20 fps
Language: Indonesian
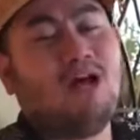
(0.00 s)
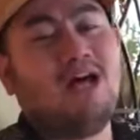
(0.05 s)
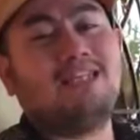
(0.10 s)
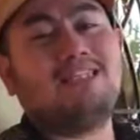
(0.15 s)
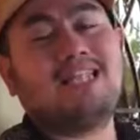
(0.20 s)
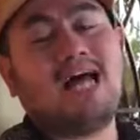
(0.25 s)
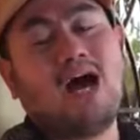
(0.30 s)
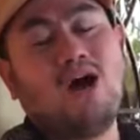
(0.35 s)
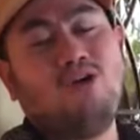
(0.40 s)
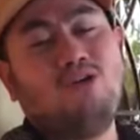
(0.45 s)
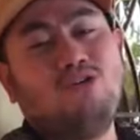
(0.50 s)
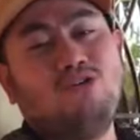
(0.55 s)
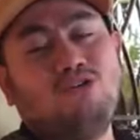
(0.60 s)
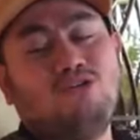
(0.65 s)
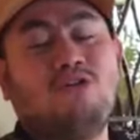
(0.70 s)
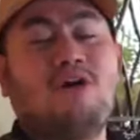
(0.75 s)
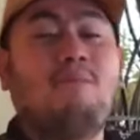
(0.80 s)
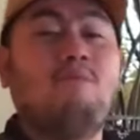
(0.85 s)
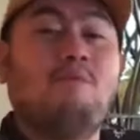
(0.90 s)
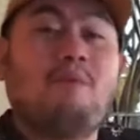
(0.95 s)
ulang tahun
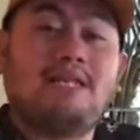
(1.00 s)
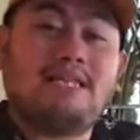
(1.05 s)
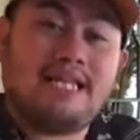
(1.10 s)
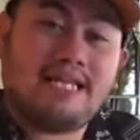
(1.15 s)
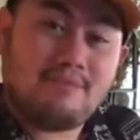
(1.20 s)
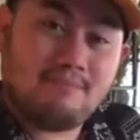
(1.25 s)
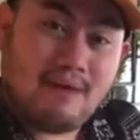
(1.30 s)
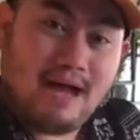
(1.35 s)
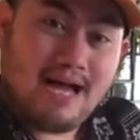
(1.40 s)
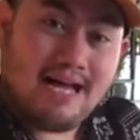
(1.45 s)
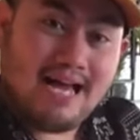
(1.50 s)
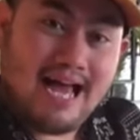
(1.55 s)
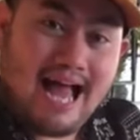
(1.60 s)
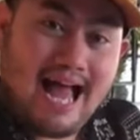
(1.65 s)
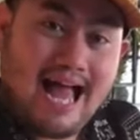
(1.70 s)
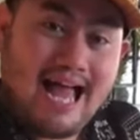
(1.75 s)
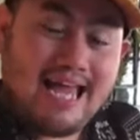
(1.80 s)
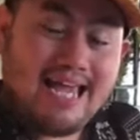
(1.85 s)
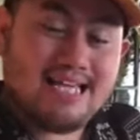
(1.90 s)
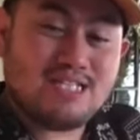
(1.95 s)
untuk Kabupaten
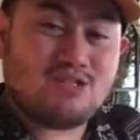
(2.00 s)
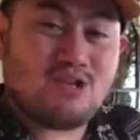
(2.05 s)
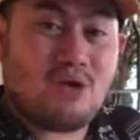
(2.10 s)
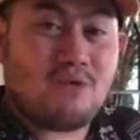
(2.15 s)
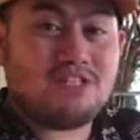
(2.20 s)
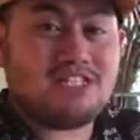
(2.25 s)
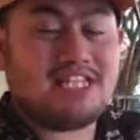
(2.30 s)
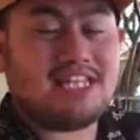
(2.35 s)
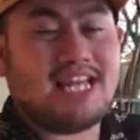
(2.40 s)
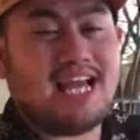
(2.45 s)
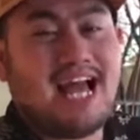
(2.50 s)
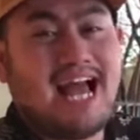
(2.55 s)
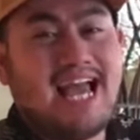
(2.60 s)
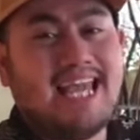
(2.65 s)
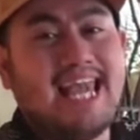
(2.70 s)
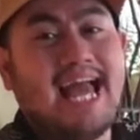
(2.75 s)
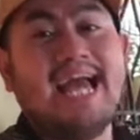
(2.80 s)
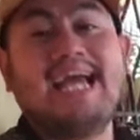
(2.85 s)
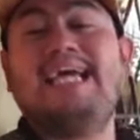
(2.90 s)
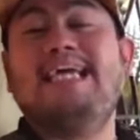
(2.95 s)
Banggai, Sulawesi
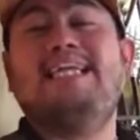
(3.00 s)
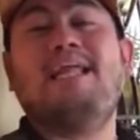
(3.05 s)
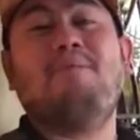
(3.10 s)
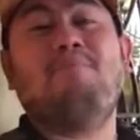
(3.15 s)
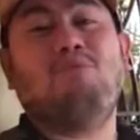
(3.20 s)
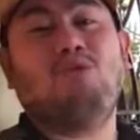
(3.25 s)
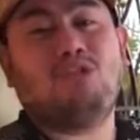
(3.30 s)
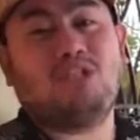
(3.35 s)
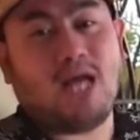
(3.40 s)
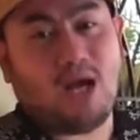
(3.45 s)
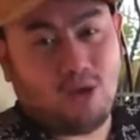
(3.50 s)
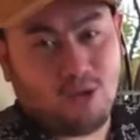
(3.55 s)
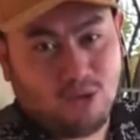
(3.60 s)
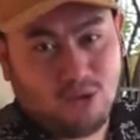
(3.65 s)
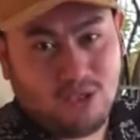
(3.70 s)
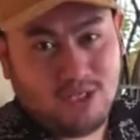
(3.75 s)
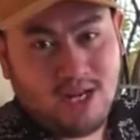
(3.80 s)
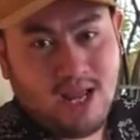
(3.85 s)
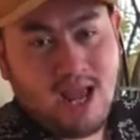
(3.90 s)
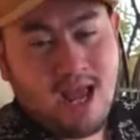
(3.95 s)
Tengah yang ke-60
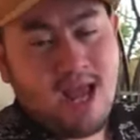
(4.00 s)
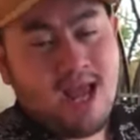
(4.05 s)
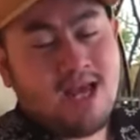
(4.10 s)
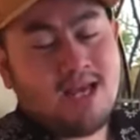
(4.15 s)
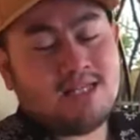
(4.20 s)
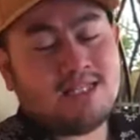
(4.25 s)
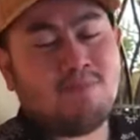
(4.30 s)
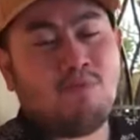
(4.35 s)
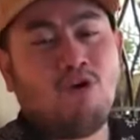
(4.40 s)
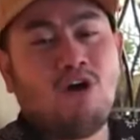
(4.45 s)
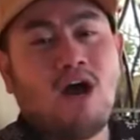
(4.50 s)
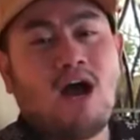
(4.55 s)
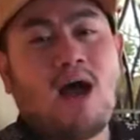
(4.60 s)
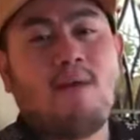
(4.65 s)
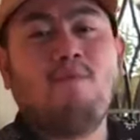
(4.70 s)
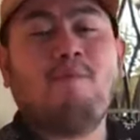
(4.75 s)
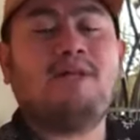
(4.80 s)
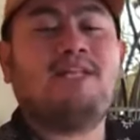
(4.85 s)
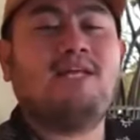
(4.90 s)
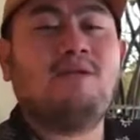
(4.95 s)
tahun. Semoga
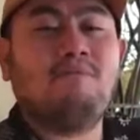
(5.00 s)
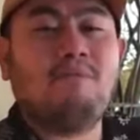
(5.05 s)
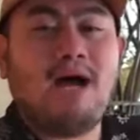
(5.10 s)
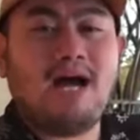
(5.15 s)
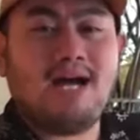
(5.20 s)
Kabupaten